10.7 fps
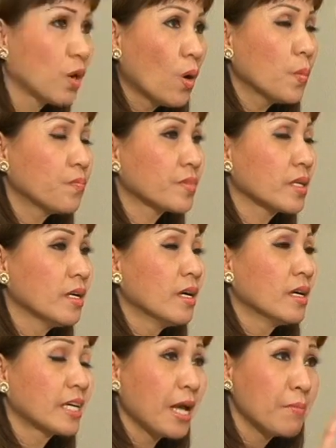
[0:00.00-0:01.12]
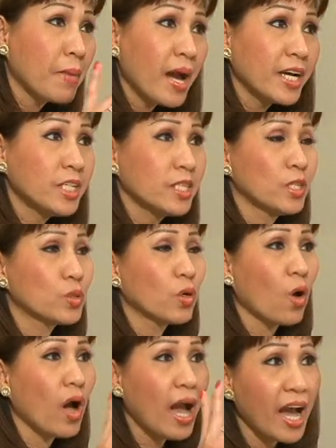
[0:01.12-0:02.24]
tốt ngày mai tôi
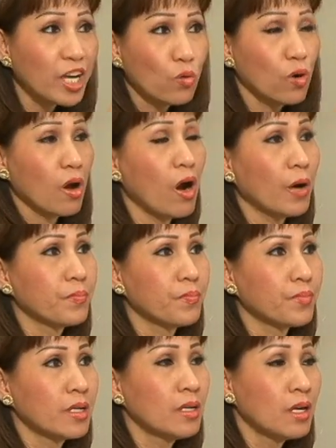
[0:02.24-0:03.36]
có hai cuộc họp